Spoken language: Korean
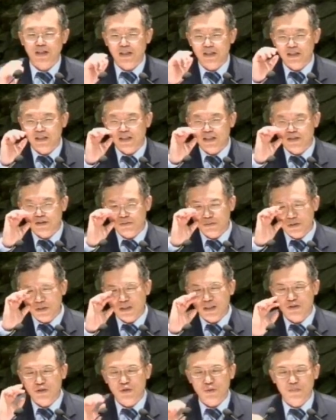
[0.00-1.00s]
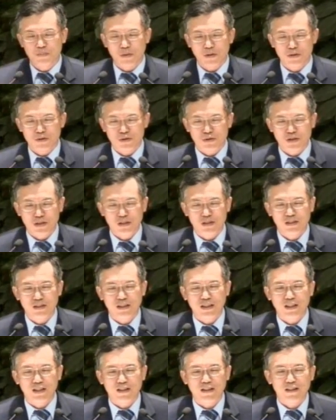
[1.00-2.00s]
하나님께서 우리에게 축복을
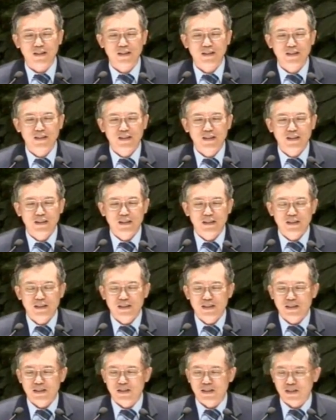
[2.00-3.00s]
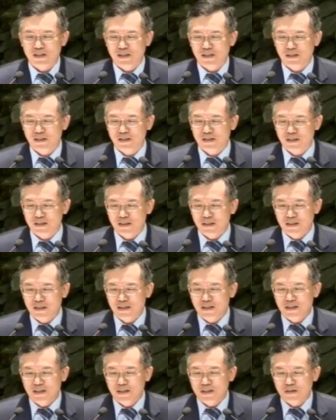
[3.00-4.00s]
주셨는데 그것은
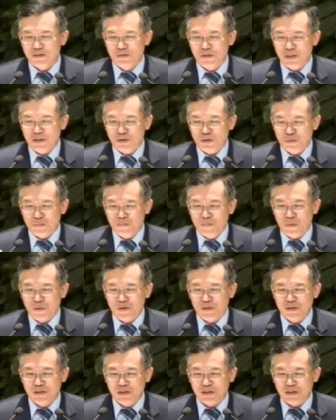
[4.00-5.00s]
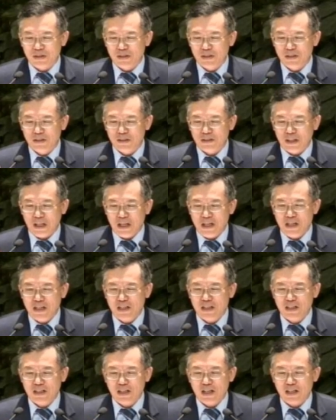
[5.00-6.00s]
우리 축복은
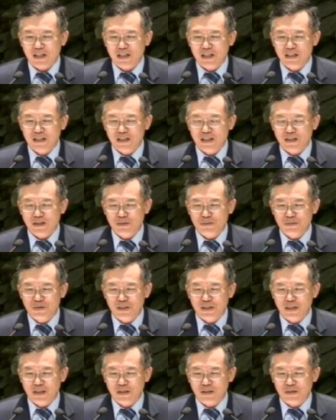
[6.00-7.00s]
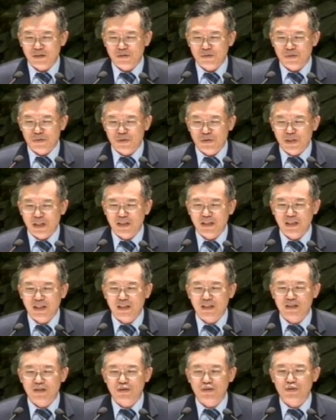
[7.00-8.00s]
내일이 하나님께서 우리에게 귀한
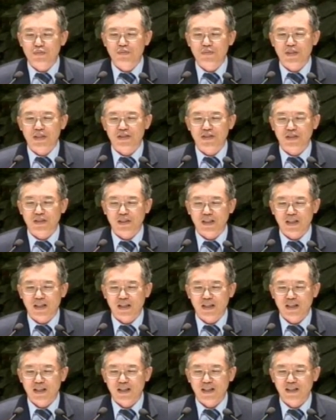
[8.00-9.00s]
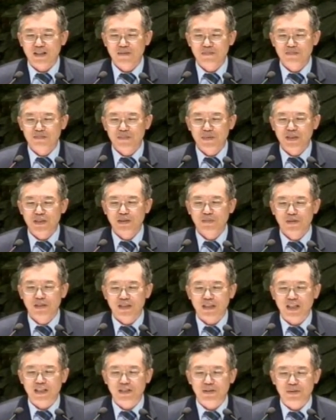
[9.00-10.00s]
내일을 준비하셨다 하는
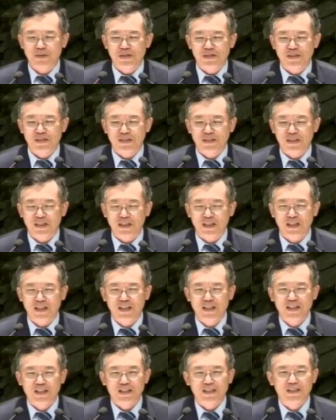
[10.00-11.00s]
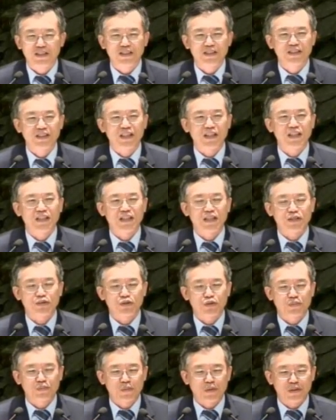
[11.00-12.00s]
믿음을 가지고 있을 때 그 내일의
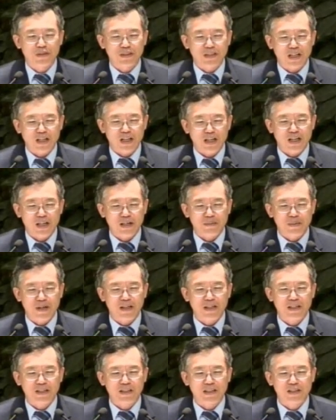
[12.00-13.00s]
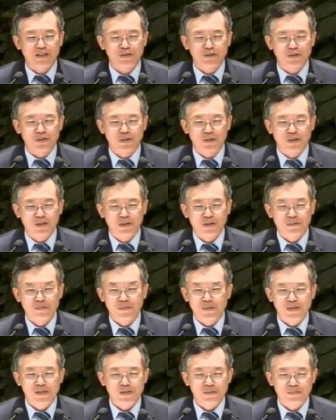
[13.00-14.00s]
축복을 다 받게 되는 줄로
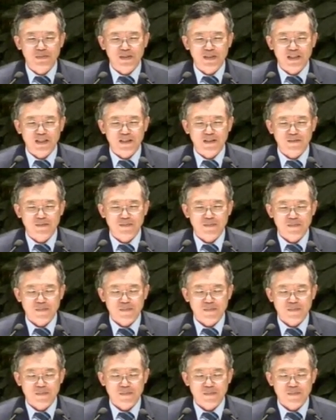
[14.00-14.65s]
믿습니다.